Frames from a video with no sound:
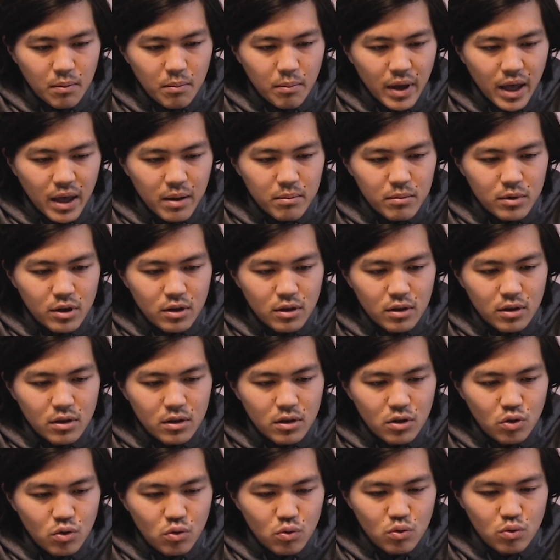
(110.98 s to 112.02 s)
même
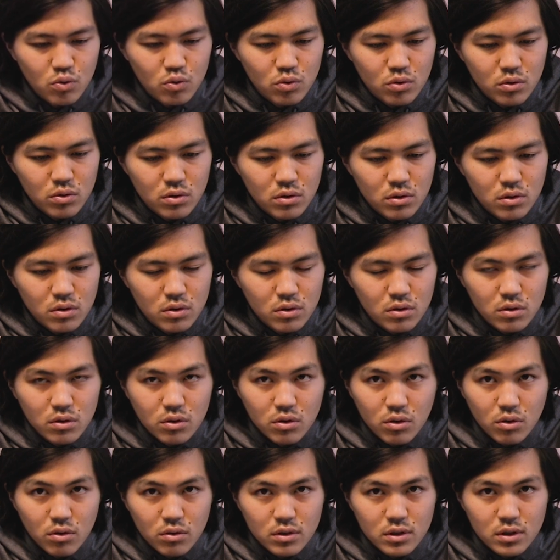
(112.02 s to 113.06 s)
où
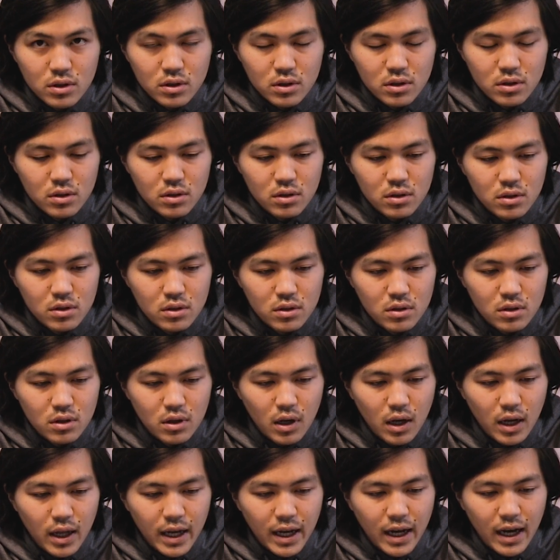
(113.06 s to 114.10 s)
nos
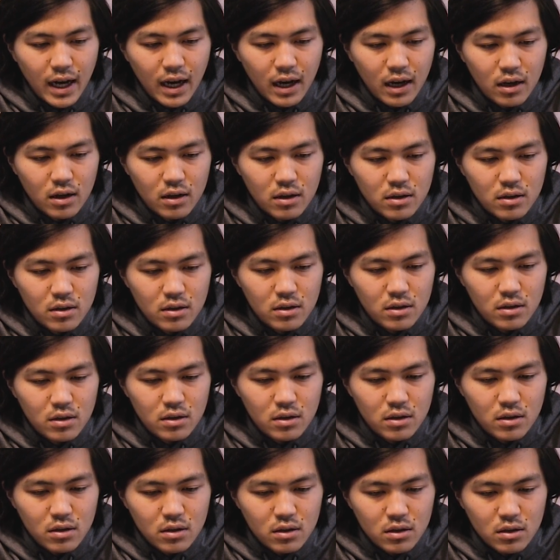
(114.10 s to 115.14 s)
regards
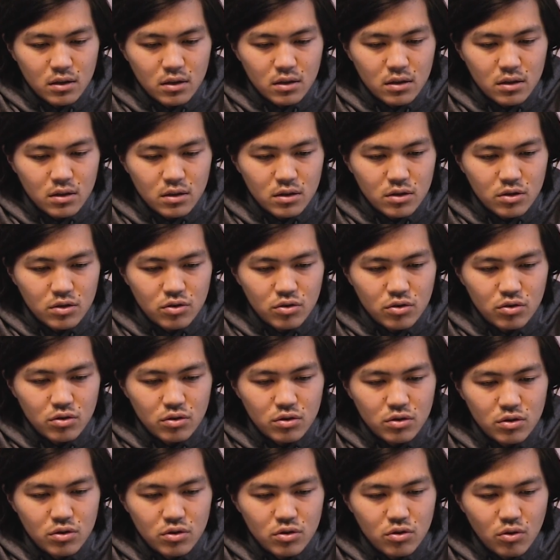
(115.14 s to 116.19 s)
se
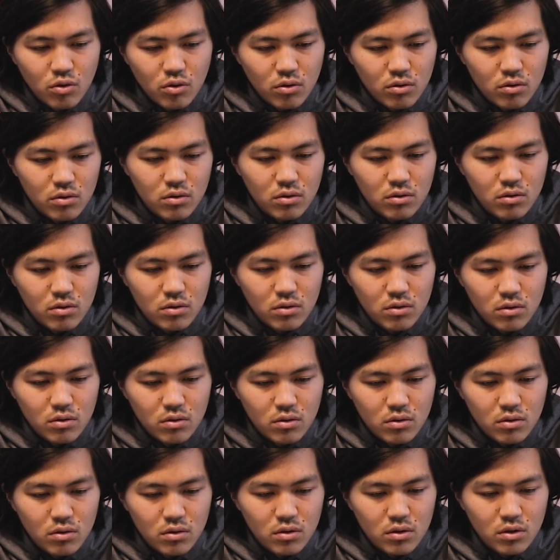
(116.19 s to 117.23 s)
sont
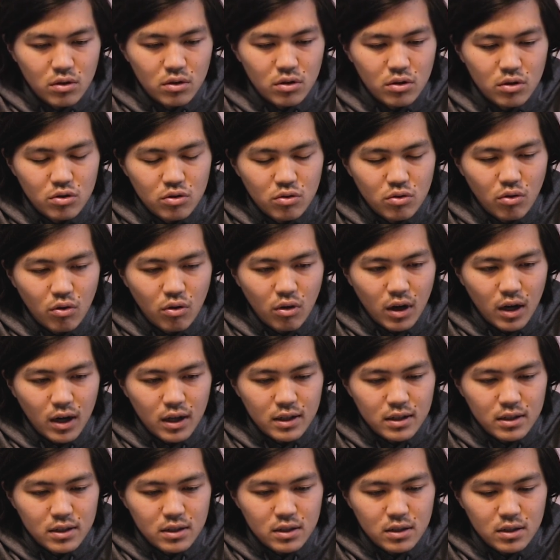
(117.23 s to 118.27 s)

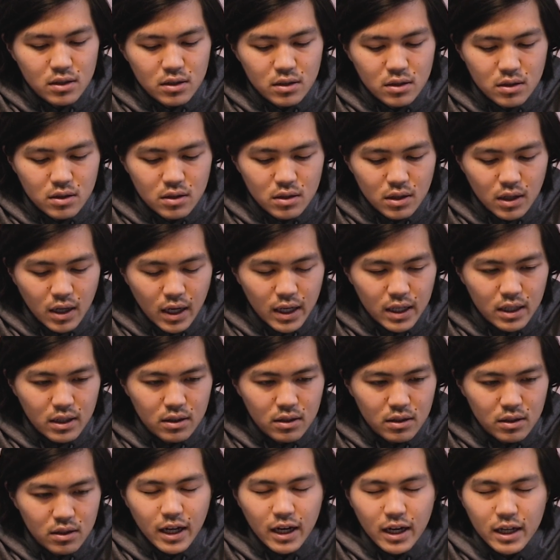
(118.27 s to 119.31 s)
croisés。はい。
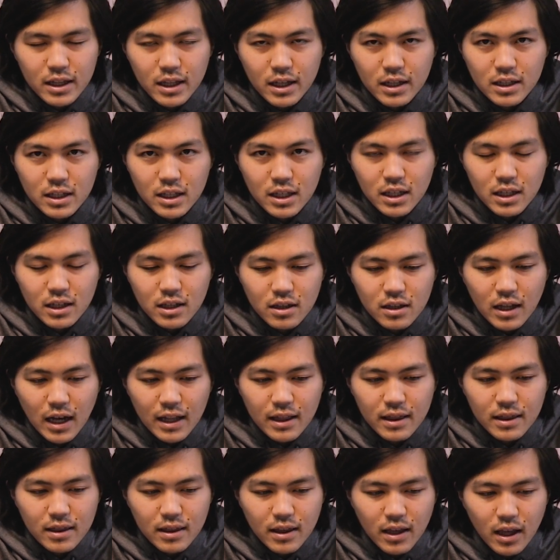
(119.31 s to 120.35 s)
あなたに
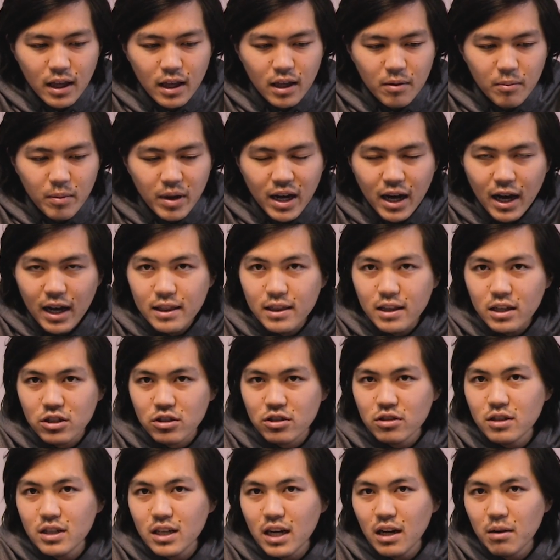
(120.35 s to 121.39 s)
会って、目が合った
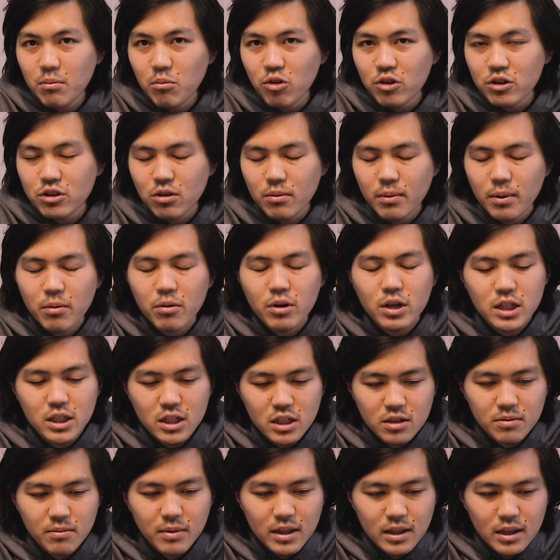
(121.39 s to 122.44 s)
瞬間、もう一目惚れし
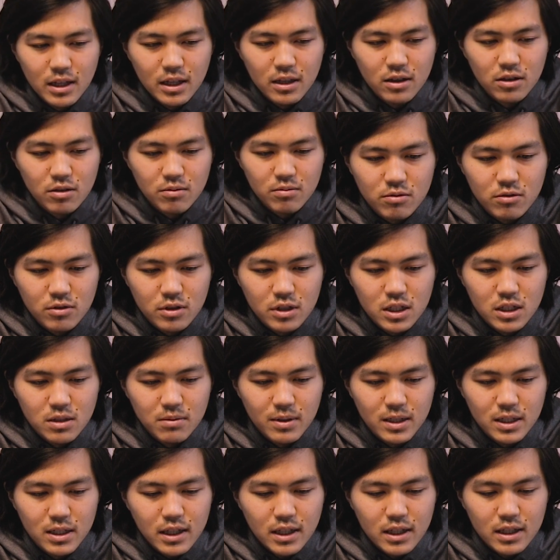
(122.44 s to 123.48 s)
てしまったっ文にし
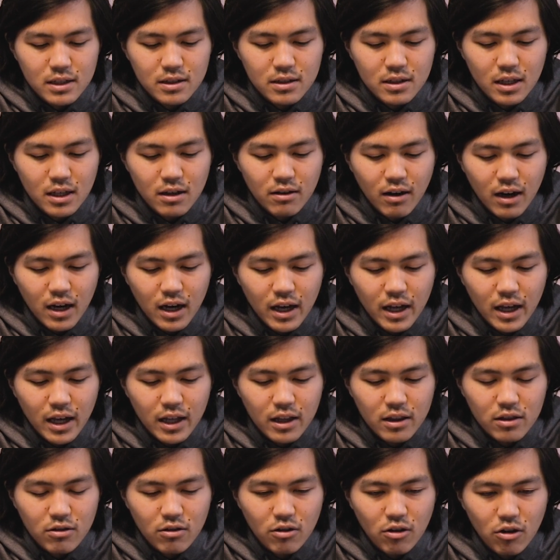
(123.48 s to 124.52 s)
ました。で、次は、
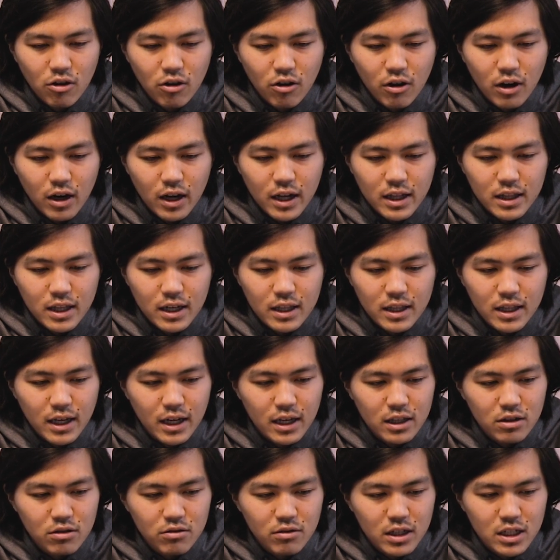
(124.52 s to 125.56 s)
えっと、あなたに出
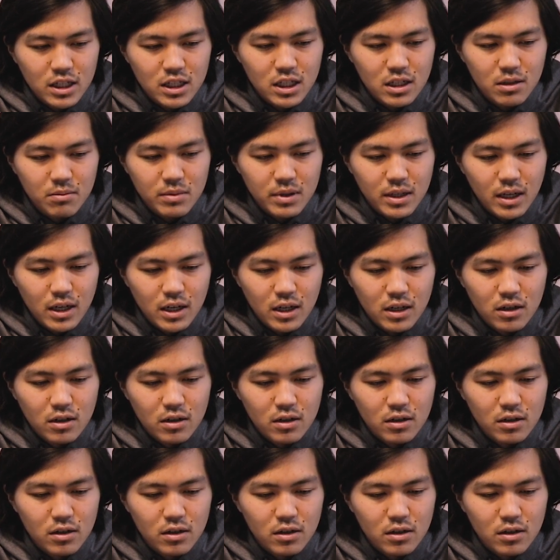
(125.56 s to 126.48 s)
会えて嬉しいみたいな。